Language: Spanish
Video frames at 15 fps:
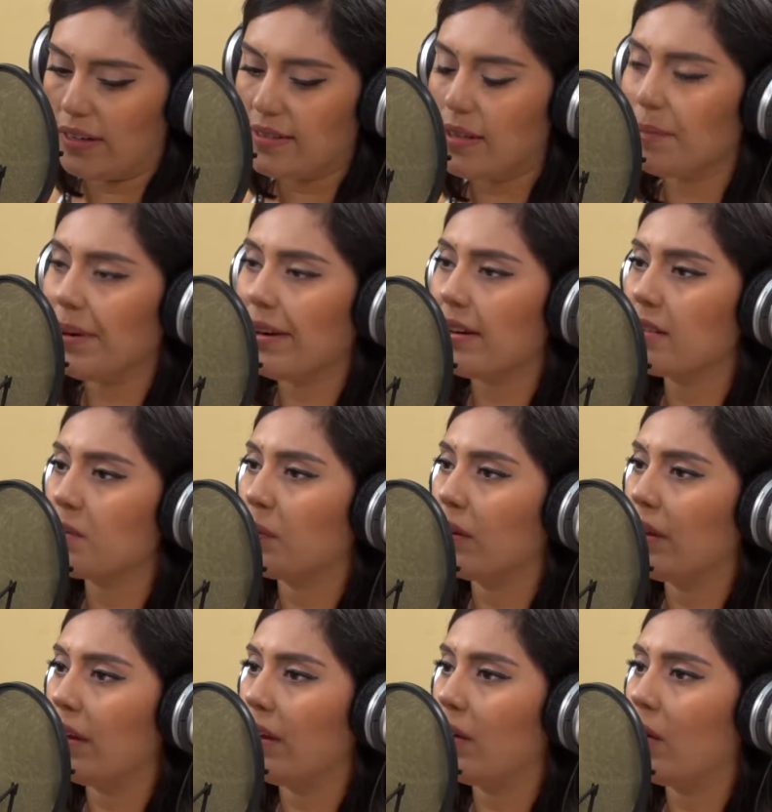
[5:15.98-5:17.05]
y siempre
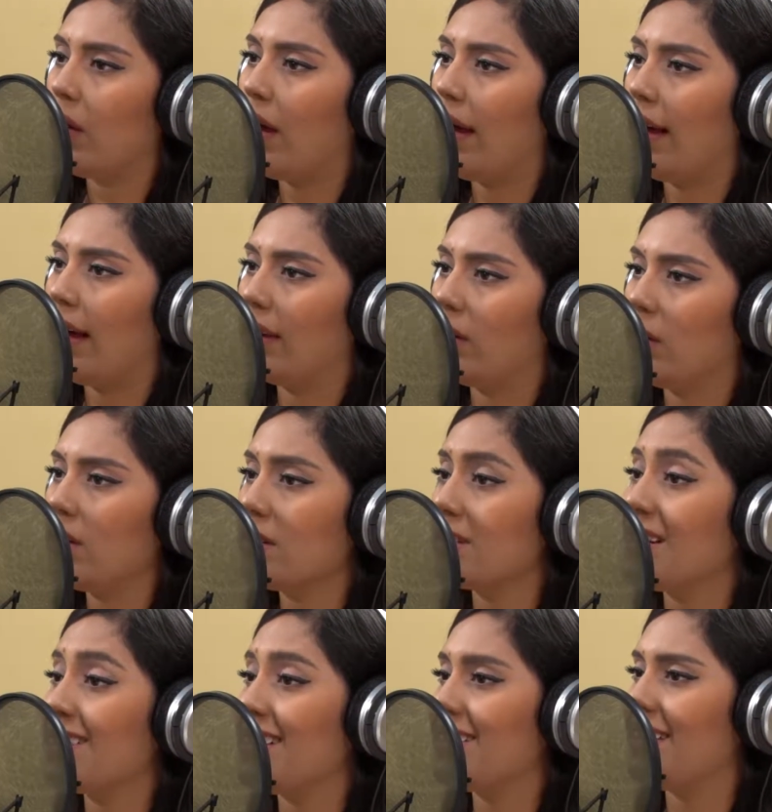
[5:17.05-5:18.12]
respondiendo a todas las
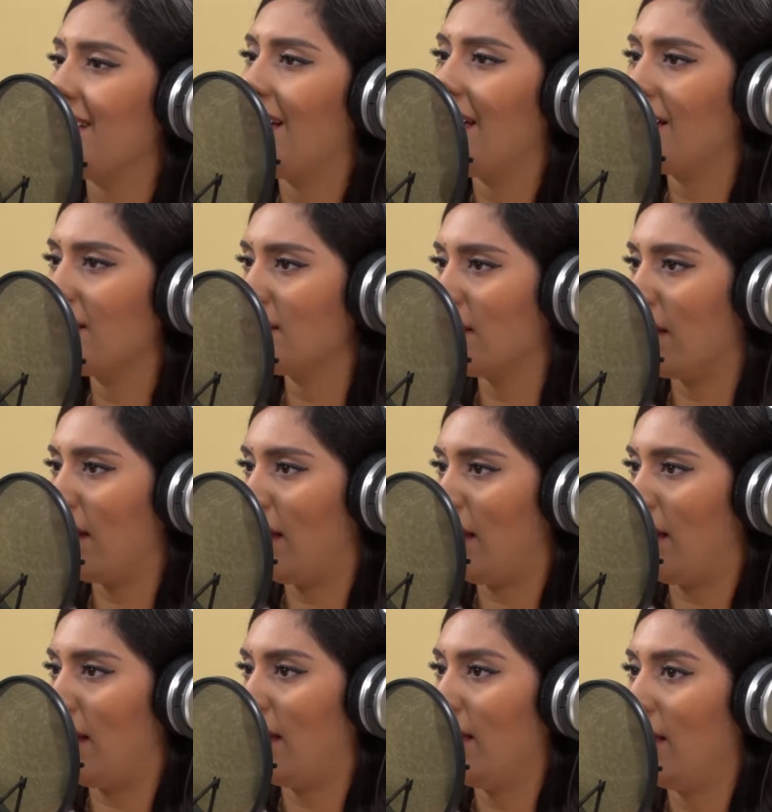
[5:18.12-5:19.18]
necesidades
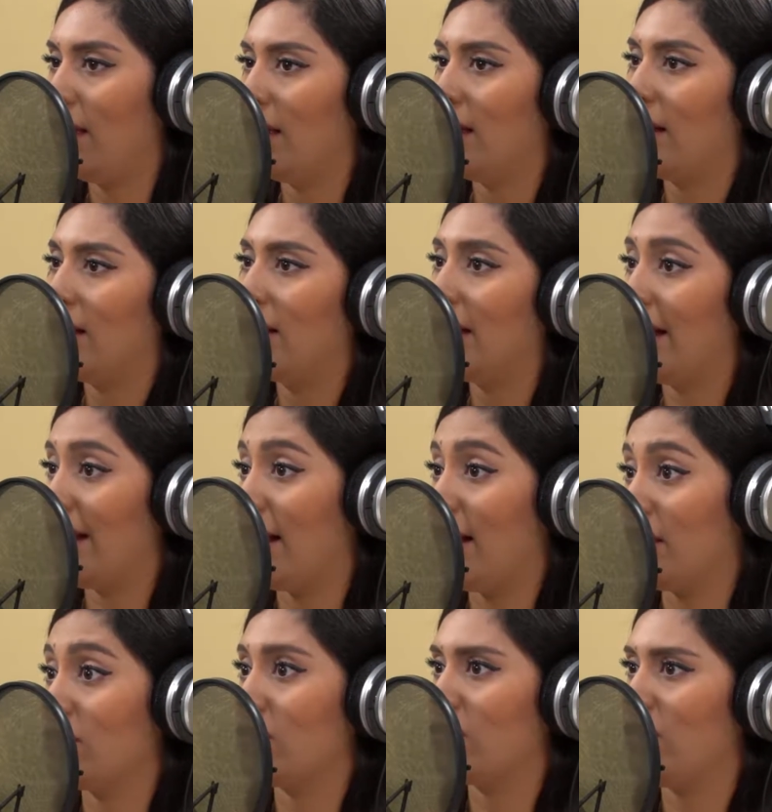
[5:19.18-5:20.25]
que tiene
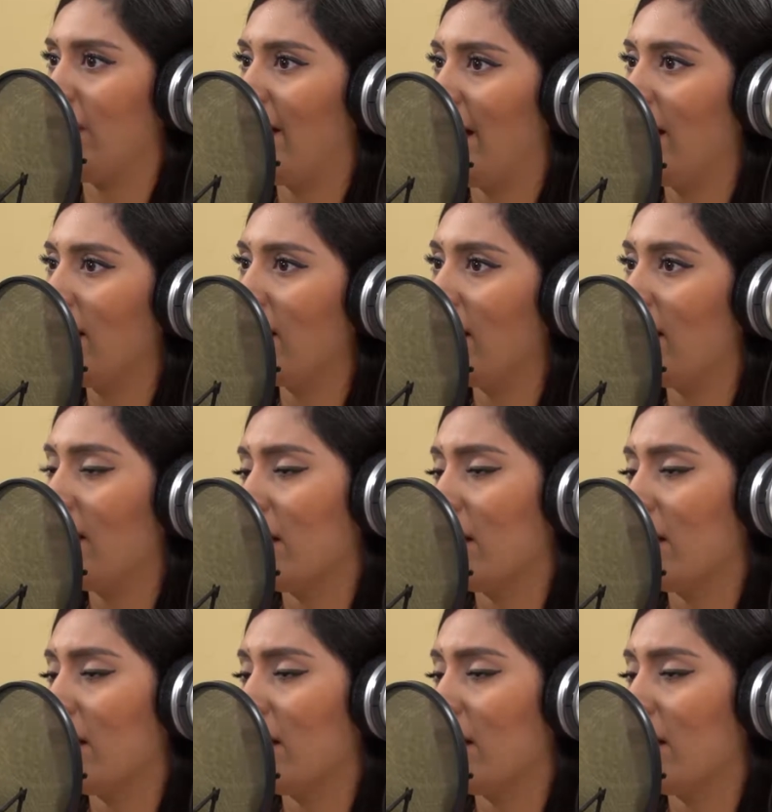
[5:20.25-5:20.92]
la sociedad y